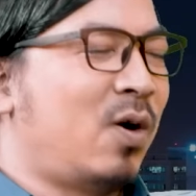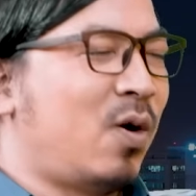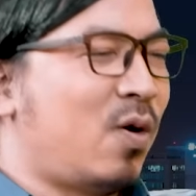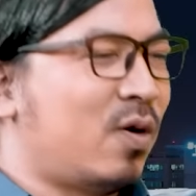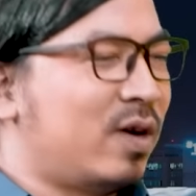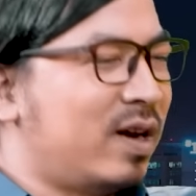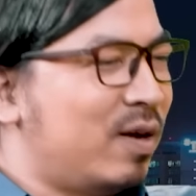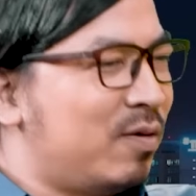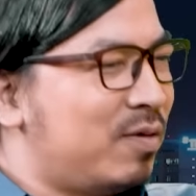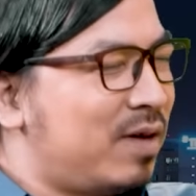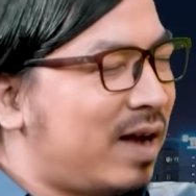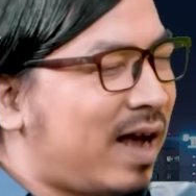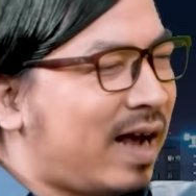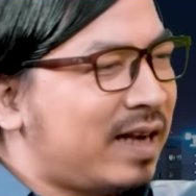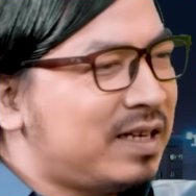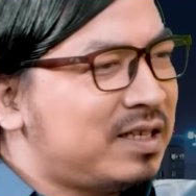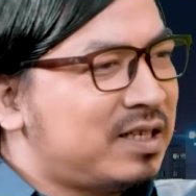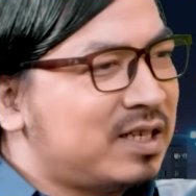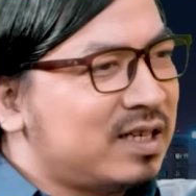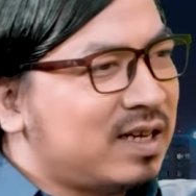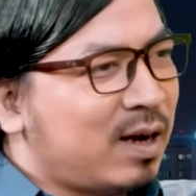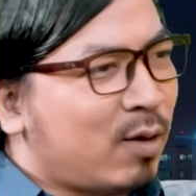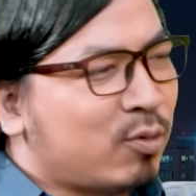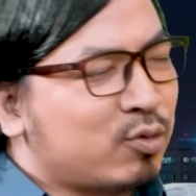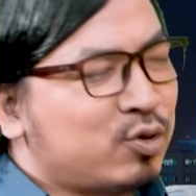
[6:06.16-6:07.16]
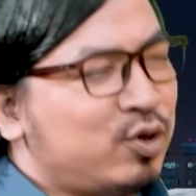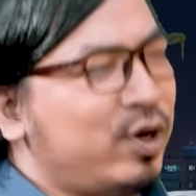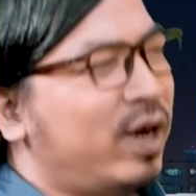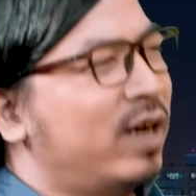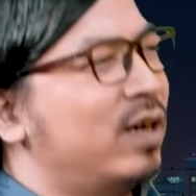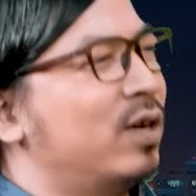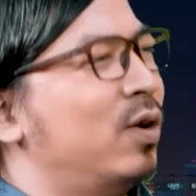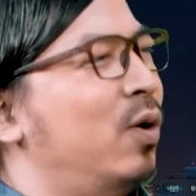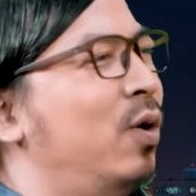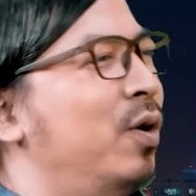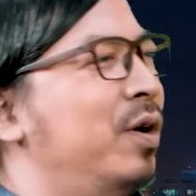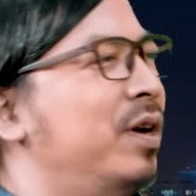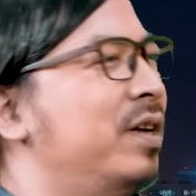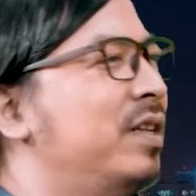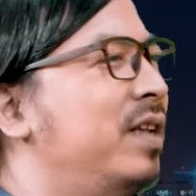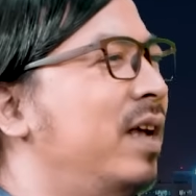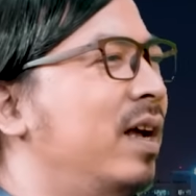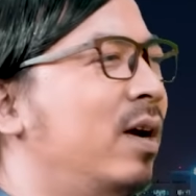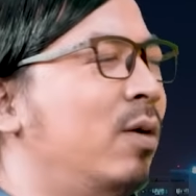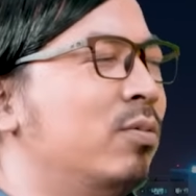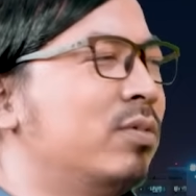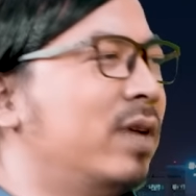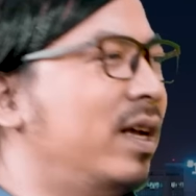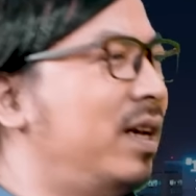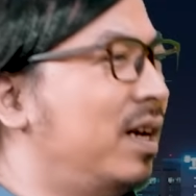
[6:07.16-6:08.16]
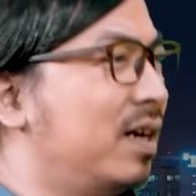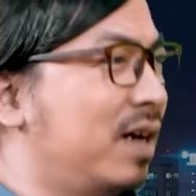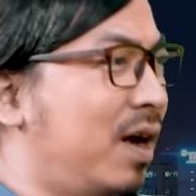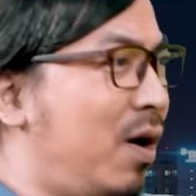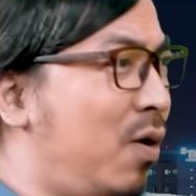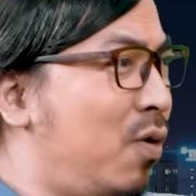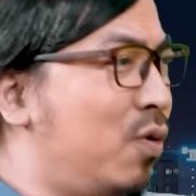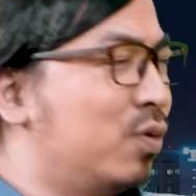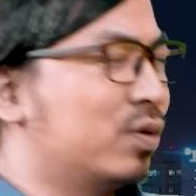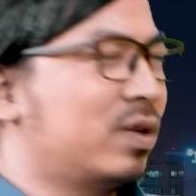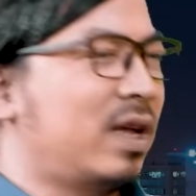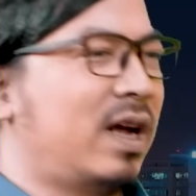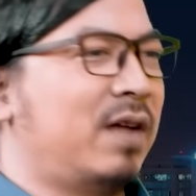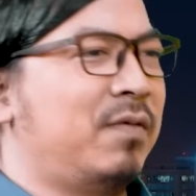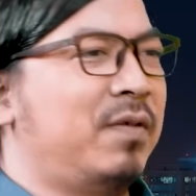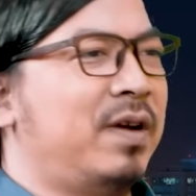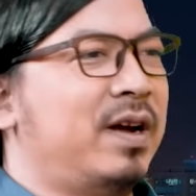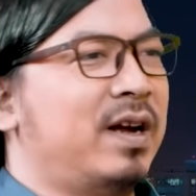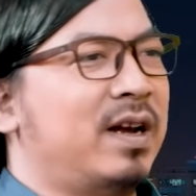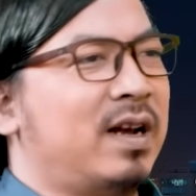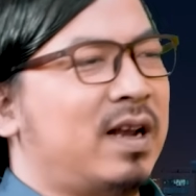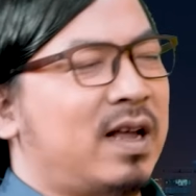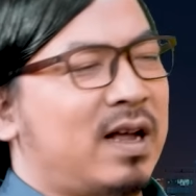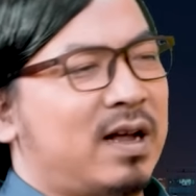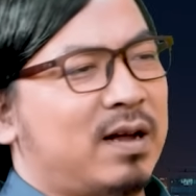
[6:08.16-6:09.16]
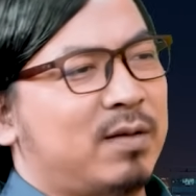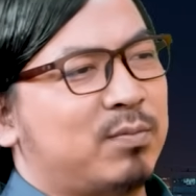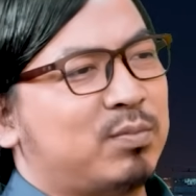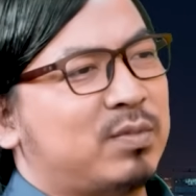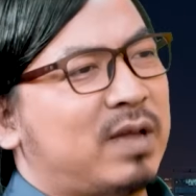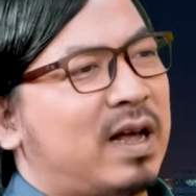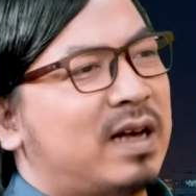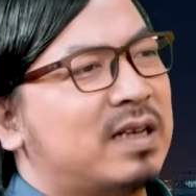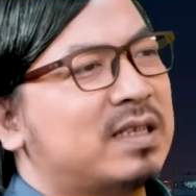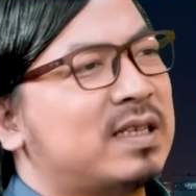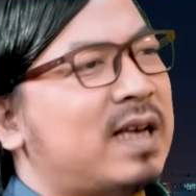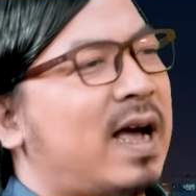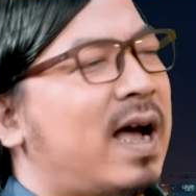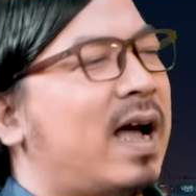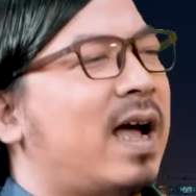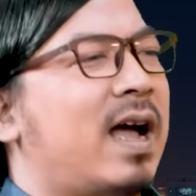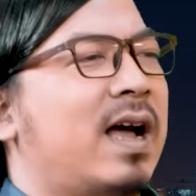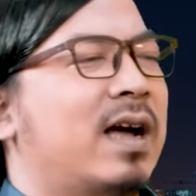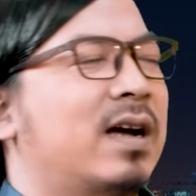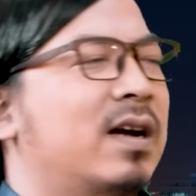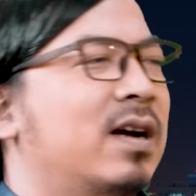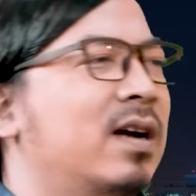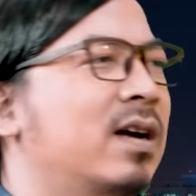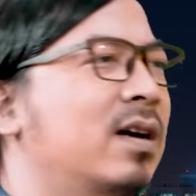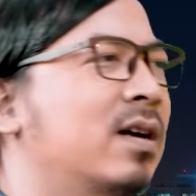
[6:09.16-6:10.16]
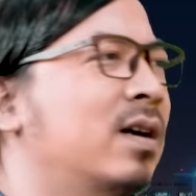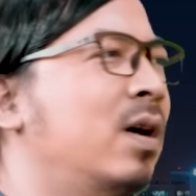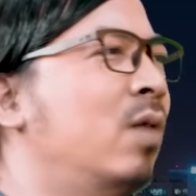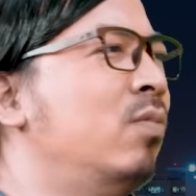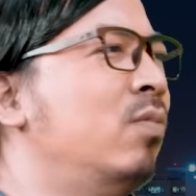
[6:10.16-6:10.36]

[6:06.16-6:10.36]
khổ nếu là anh chỉ đọc chuyện thôi thì anh không thấy được đâu tại vì là tác giả ờ,